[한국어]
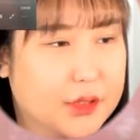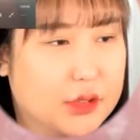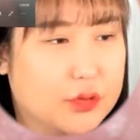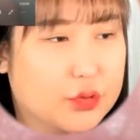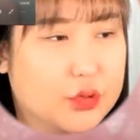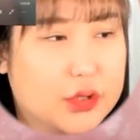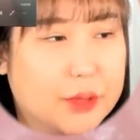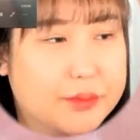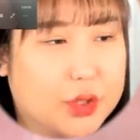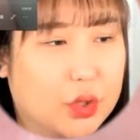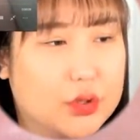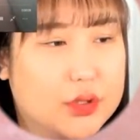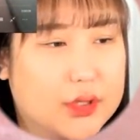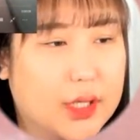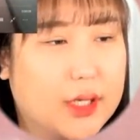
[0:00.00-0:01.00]
눈썹
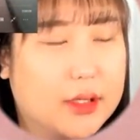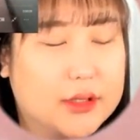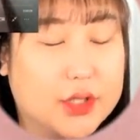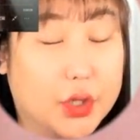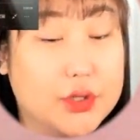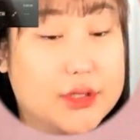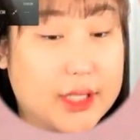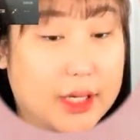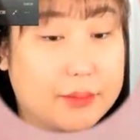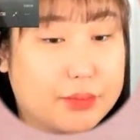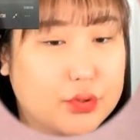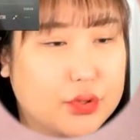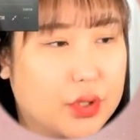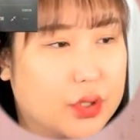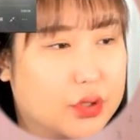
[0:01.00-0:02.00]
전체가
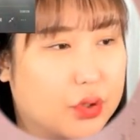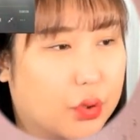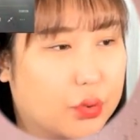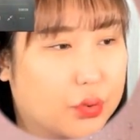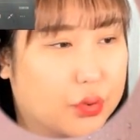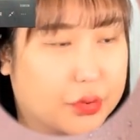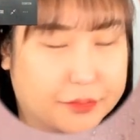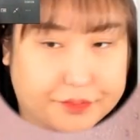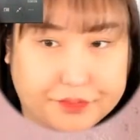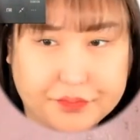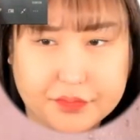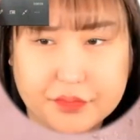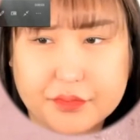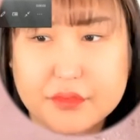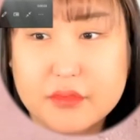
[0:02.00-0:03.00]
풍성해졌고
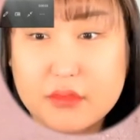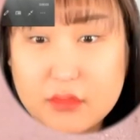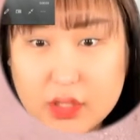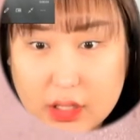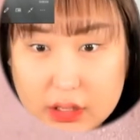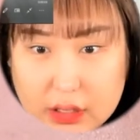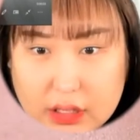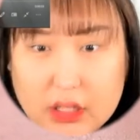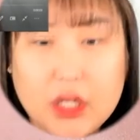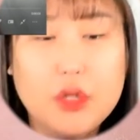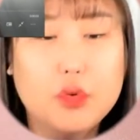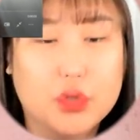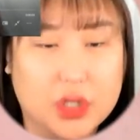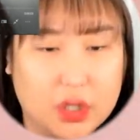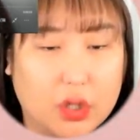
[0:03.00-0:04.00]

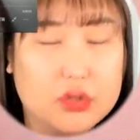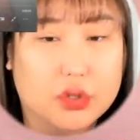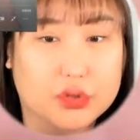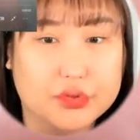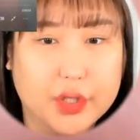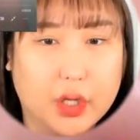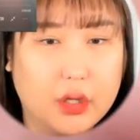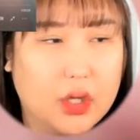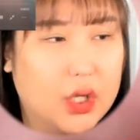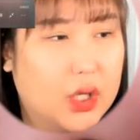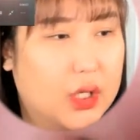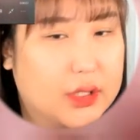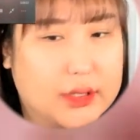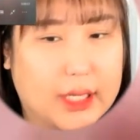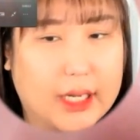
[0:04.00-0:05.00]
길이도 길어졌고요.
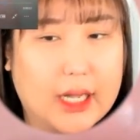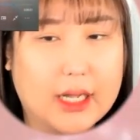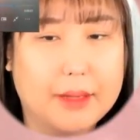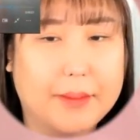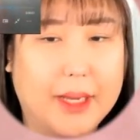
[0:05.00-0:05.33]
제가 아까